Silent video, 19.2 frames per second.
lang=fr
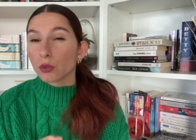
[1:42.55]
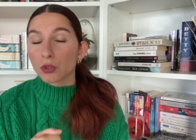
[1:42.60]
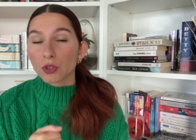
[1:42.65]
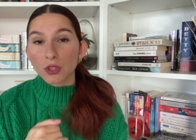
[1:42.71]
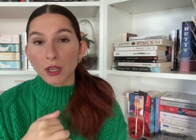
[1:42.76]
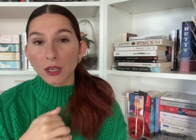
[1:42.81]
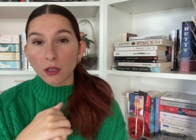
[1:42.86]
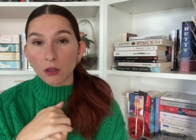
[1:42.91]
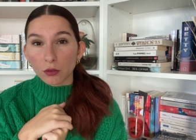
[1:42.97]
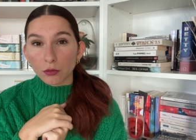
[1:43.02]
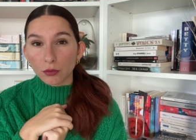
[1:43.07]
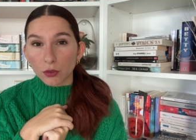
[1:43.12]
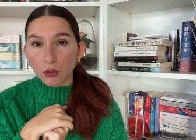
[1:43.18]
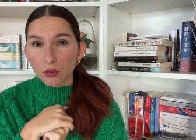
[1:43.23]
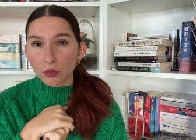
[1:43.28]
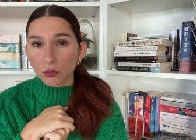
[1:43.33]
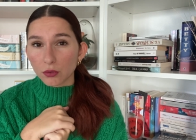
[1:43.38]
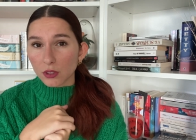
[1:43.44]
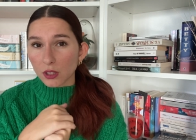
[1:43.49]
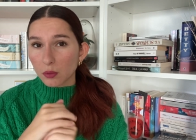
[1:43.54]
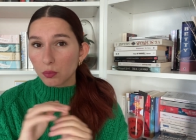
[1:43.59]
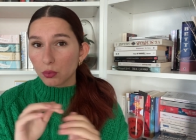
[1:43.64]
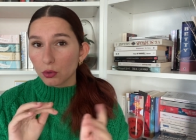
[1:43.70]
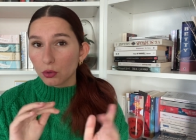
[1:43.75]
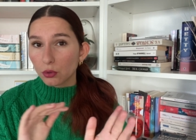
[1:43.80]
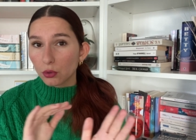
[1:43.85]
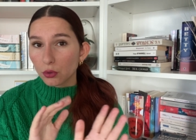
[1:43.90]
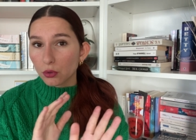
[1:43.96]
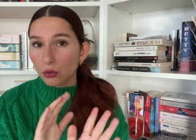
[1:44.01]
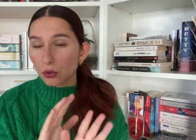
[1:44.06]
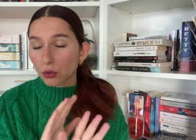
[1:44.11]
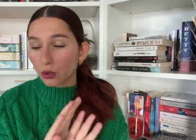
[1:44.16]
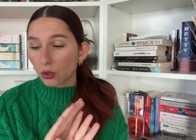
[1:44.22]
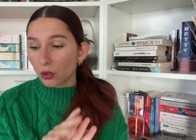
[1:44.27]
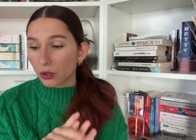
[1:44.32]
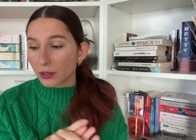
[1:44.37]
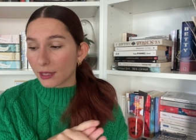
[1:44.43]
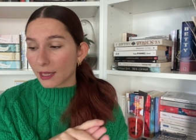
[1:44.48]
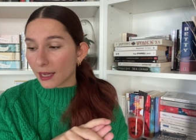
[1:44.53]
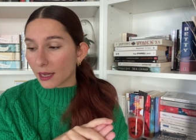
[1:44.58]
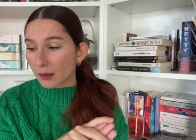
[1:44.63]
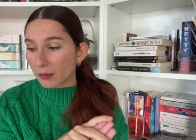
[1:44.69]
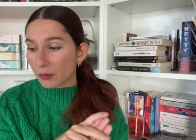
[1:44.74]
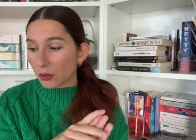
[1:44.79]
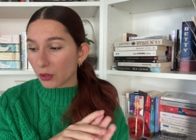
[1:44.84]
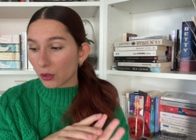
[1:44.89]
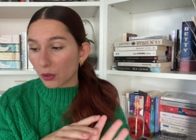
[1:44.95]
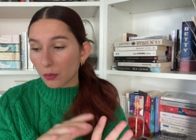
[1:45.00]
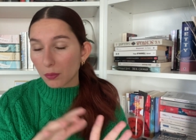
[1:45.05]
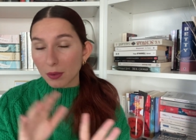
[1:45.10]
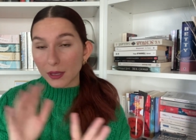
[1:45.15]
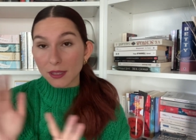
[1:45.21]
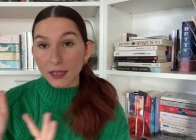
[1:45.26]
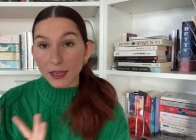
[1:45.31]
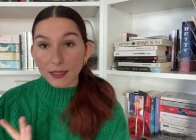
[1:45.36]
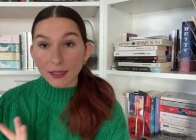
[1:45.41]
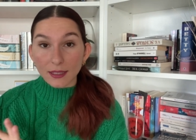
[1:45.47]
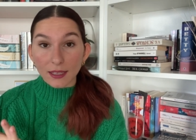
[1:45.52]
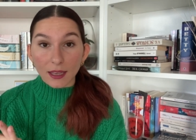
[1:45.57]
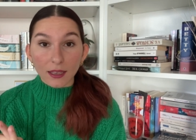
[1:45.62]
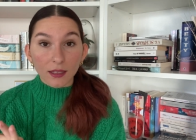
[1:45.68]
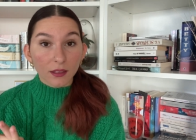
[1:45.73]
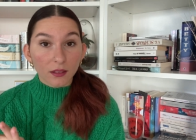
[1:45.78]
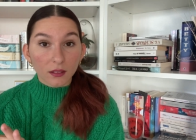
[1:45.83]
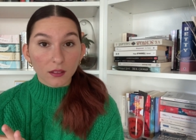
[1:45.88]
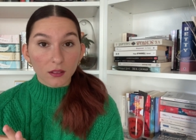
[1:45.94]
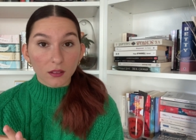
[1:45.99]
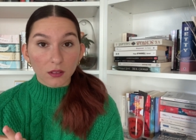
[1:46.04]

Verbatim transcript: je sais qu'en France, vous êtes plutôt sur le terme euh, médiathèque.